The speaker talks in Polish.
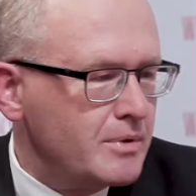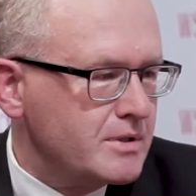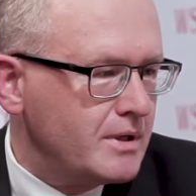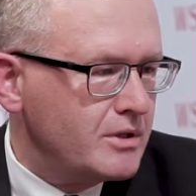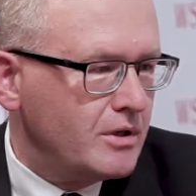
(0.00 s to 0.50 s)

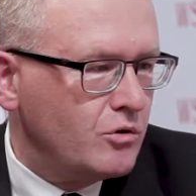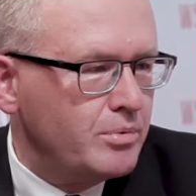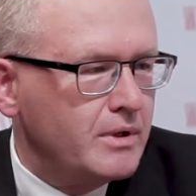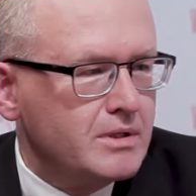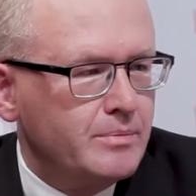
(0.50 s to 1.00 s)
Prezydencie,
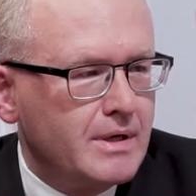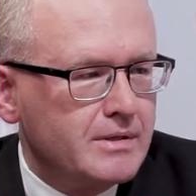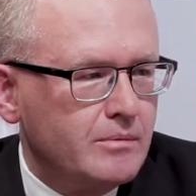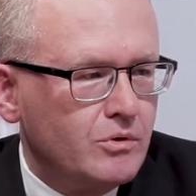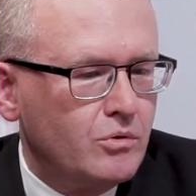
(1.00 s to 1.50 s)
Lublin jest
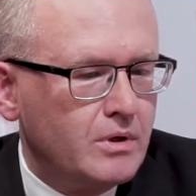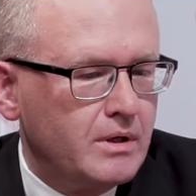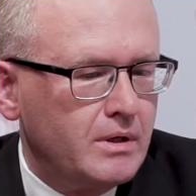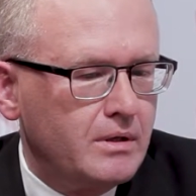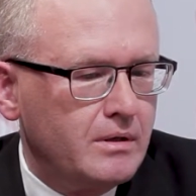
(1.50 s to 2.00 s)
miastem,
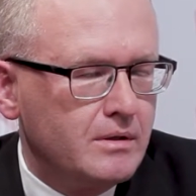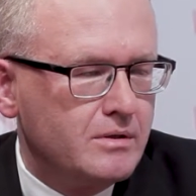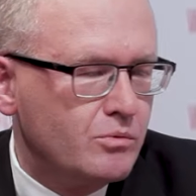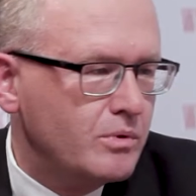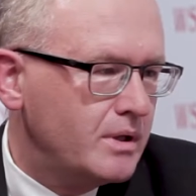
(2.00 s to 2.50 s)
który
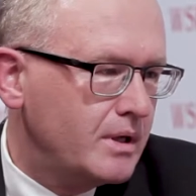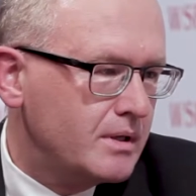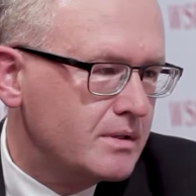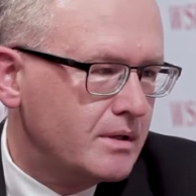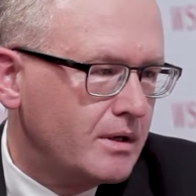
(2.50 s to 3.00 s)
słynie
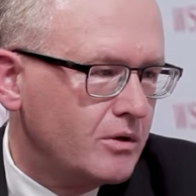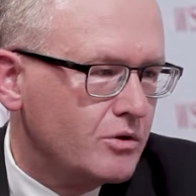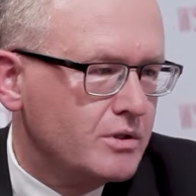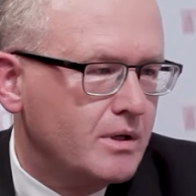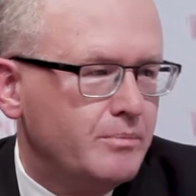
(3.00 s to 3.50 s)
z tego,
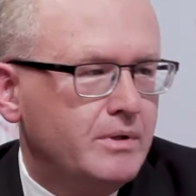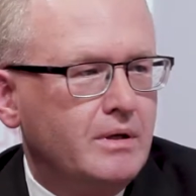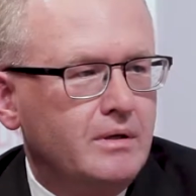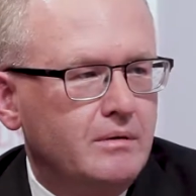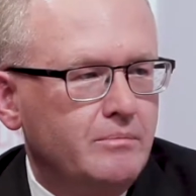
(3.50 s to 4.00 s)
że
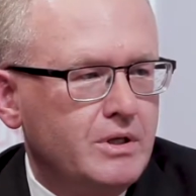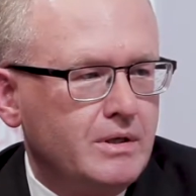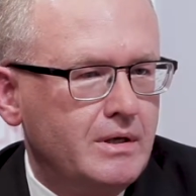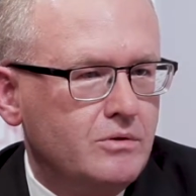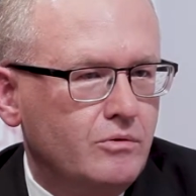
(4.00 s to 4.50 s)
pyta
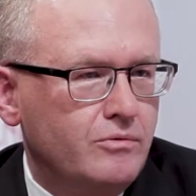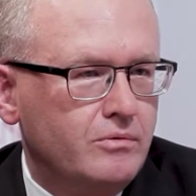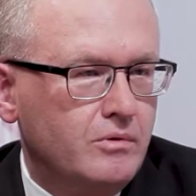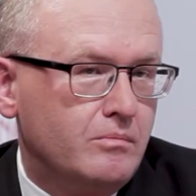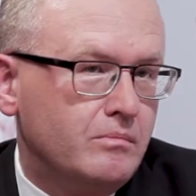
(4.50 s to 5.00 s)
mieszkańców,
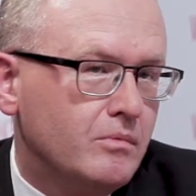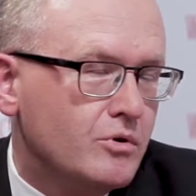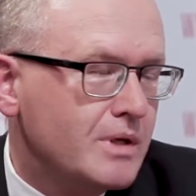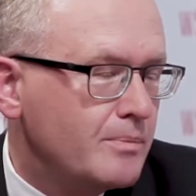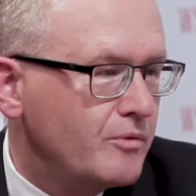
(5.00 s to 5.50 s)
no,
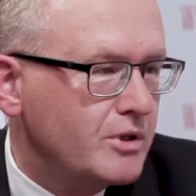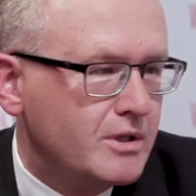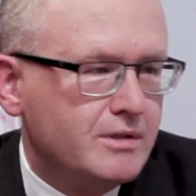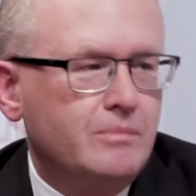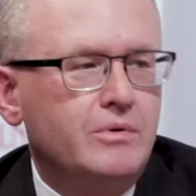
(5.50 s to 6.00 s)
można powiedzieć
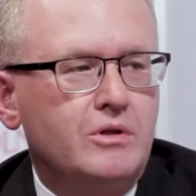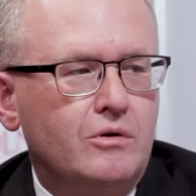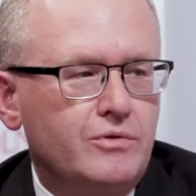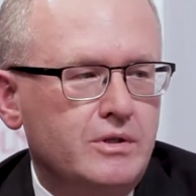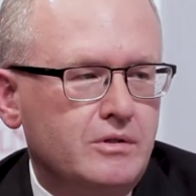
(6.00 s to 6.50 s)
czasami, że o
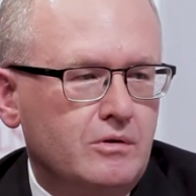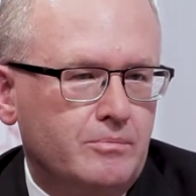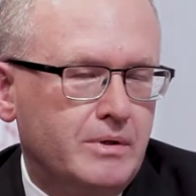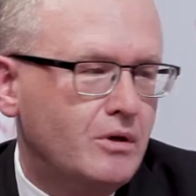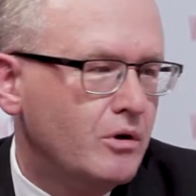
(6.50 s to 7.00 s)
wszystko.
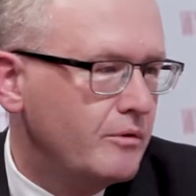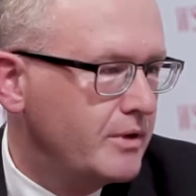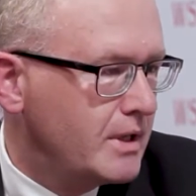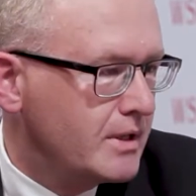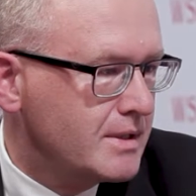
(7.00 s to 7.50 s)
Pyta o
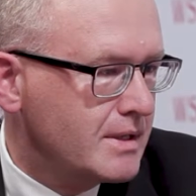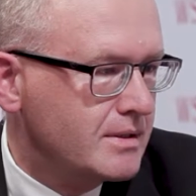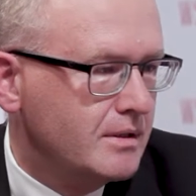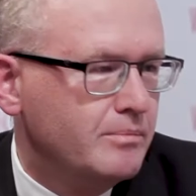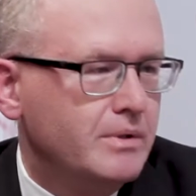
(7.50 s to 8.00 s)

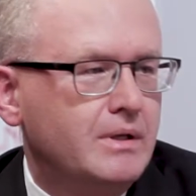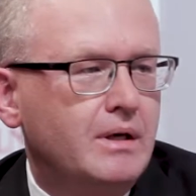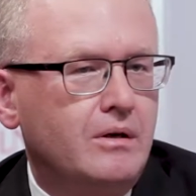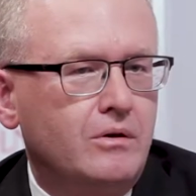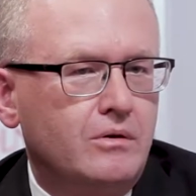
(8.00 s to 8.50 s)
rewitalizację, pyta
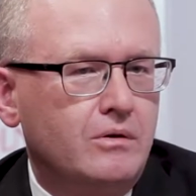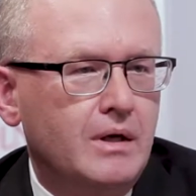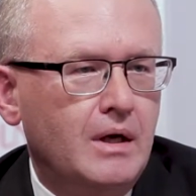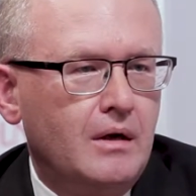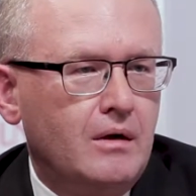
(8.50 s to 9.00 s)
o
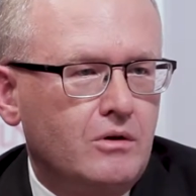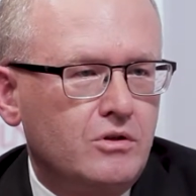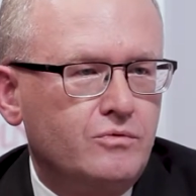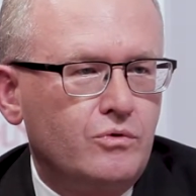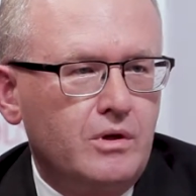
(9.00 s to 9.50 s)

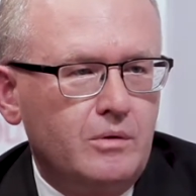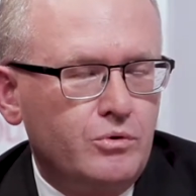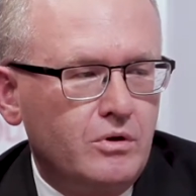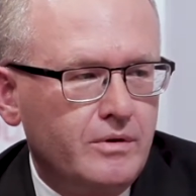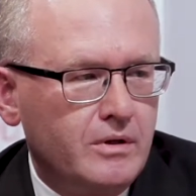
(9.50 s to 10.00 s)
rozwój i
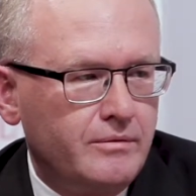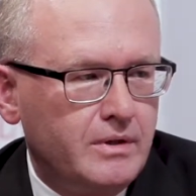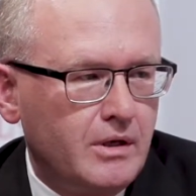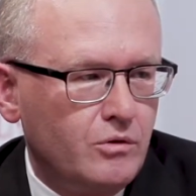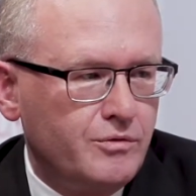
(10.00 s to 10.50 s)
budowę
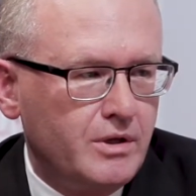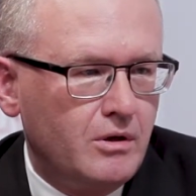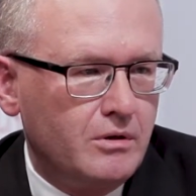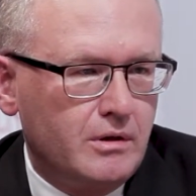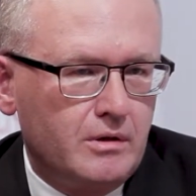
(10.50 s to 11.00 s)
terenów
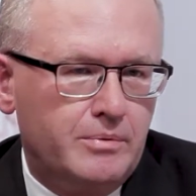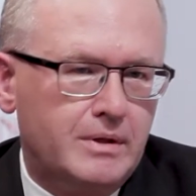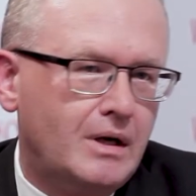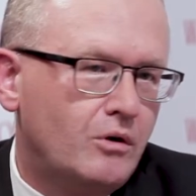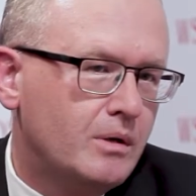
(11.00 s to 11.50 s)
zielonych,
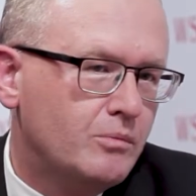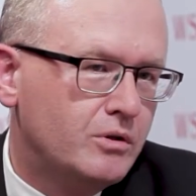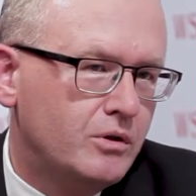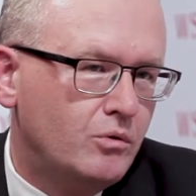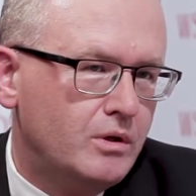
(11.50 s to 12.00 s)
pyta o
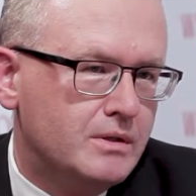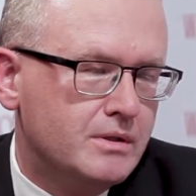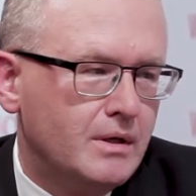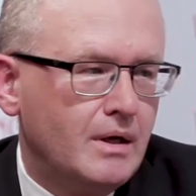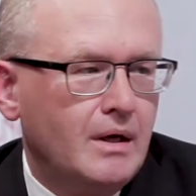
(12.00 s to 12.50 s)
remonty ulic.
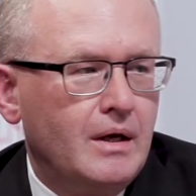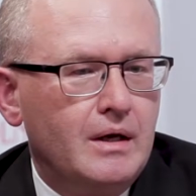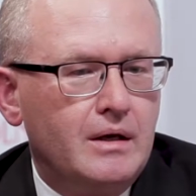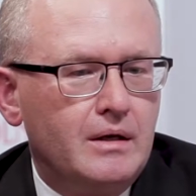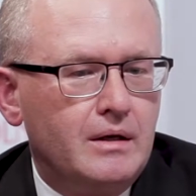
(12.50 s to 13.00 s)
E,